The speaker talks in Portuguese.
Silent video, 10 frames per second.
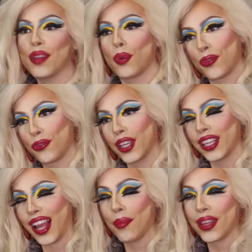E por
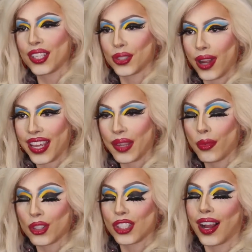fim, a minha
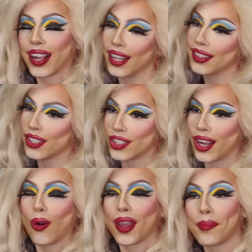drag me motiva a cada
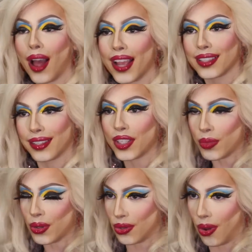dia a correr mais
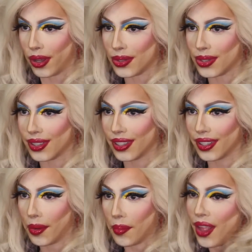atrás dos meus sonhos.
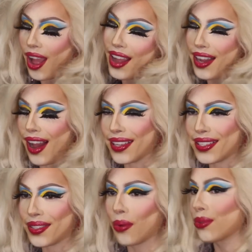
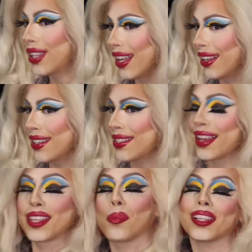Aliás, um
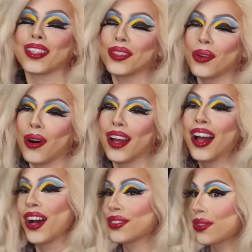deles é ser
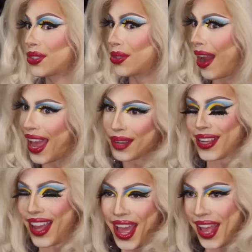apresentadora do Drag
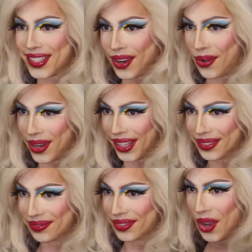Me As a
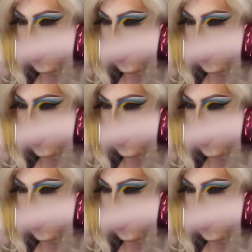Queen.